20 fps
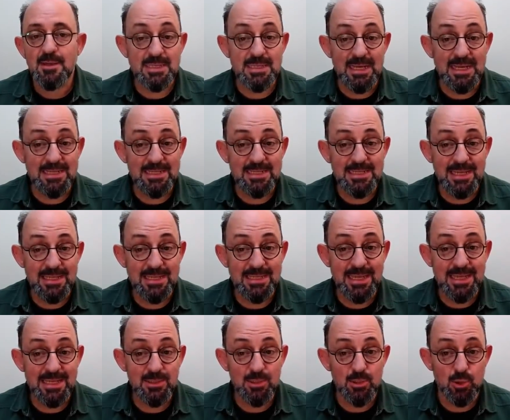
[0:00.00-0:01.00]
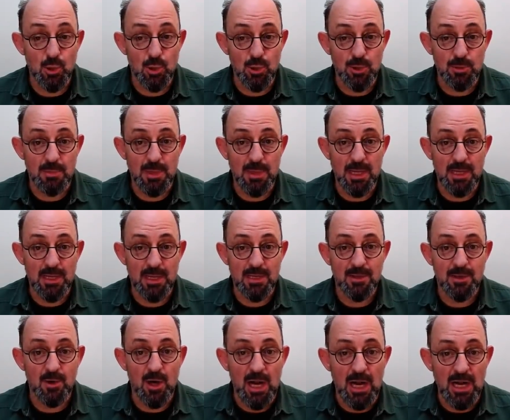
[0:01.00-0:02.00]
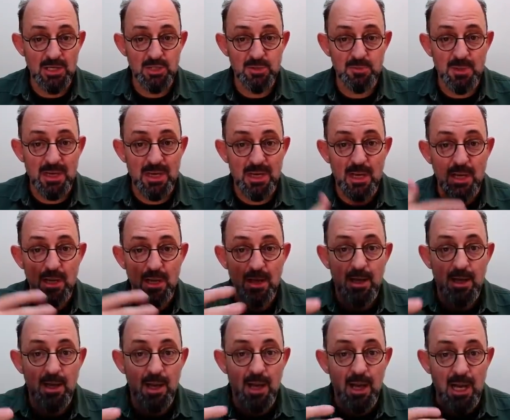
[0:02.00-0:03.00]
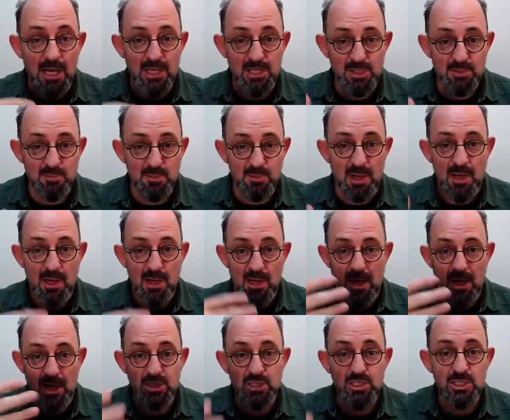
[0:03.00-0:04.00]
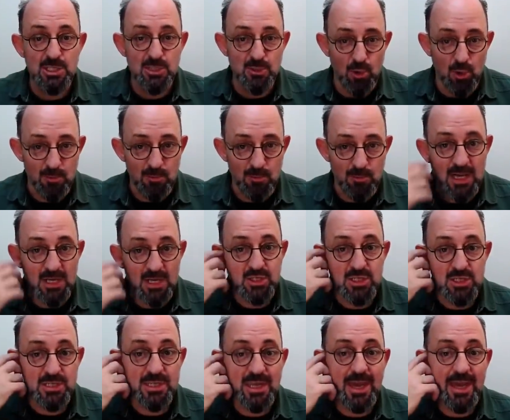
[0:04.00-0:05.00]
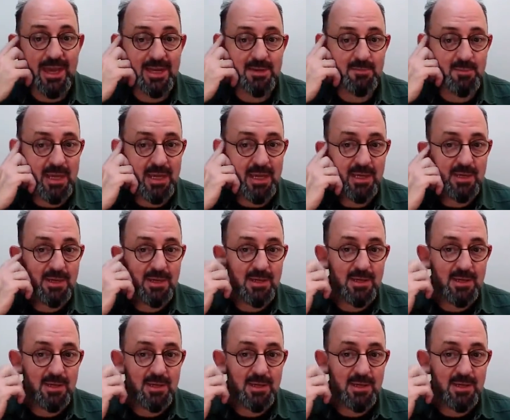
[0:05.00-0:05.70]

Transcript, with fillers: Transandant rol. Bak aşma aşma aşkın olma, aşkına erme